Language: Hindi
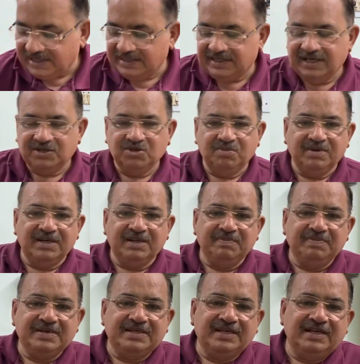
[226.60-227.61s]
आते हैं जो मैंने
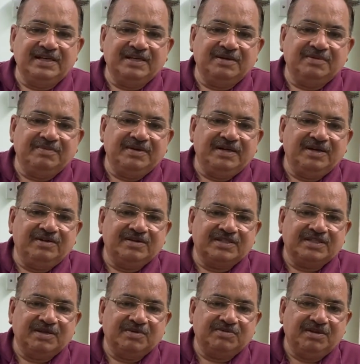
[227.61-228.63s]
पीछे लिंक में और
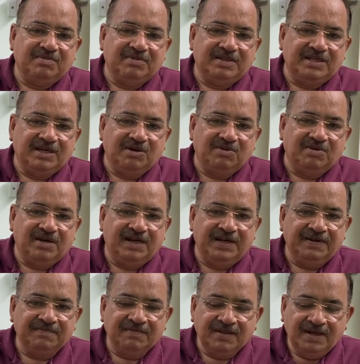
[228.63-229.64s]
डिस्क्रिप्शन में दिया हुआ
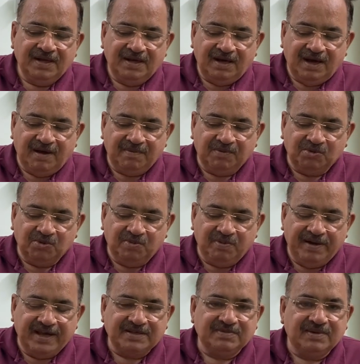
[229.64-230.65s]
है आप ग्रो
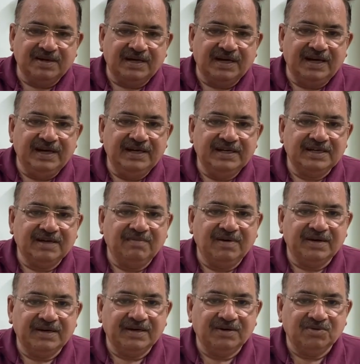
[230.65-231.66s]
बैग्स में लगाएं
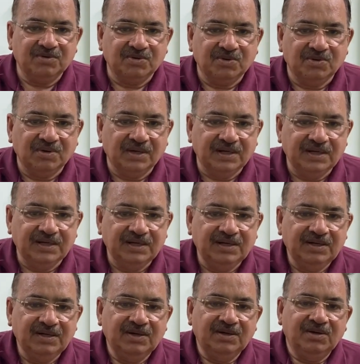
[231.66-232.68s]
टमाटर को ग्रो करें
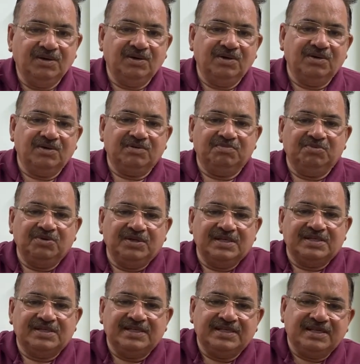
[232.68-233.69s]
और पूरे
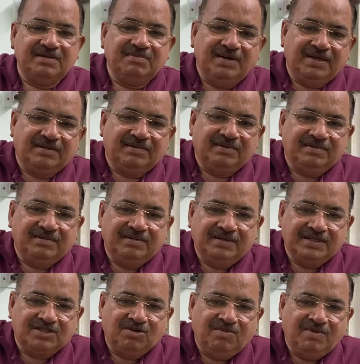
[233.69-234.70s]
सीज़न भर
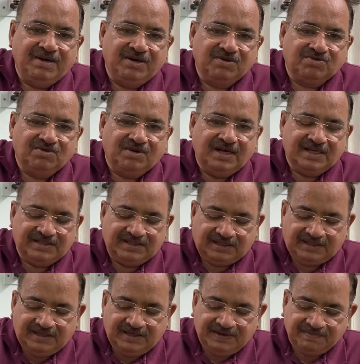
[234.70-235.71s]
इस टोमेटोज़ को खा
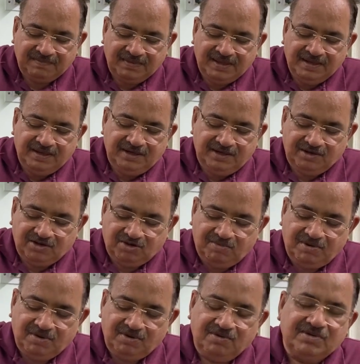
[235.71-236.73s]
सकते हैं ये टोमेटो